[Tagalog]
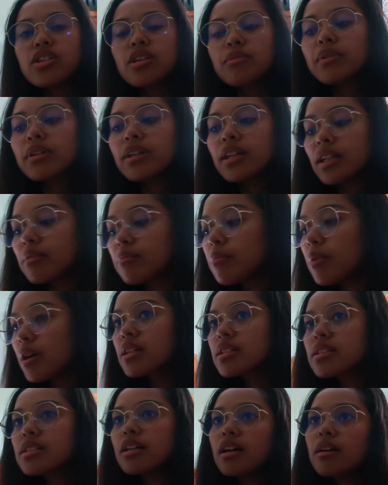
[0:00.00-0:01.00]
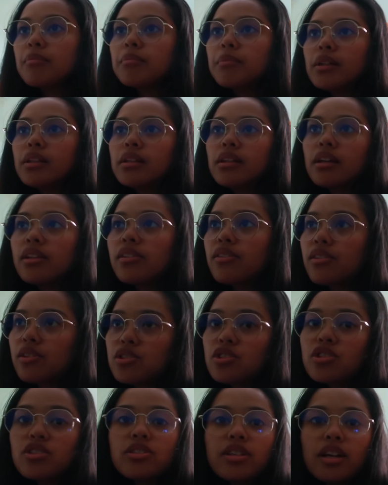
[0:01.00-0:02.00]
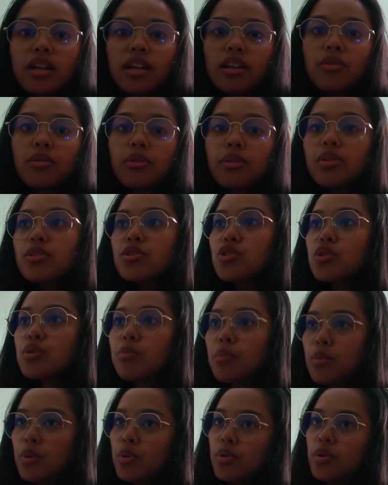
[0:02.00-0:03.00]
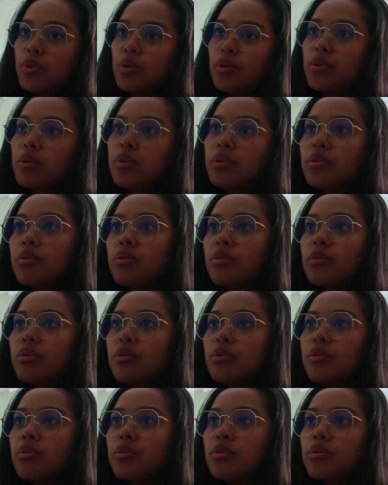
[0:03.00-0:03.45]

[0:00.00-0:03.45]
siya mag-get back sa amin, either today or tomorrow.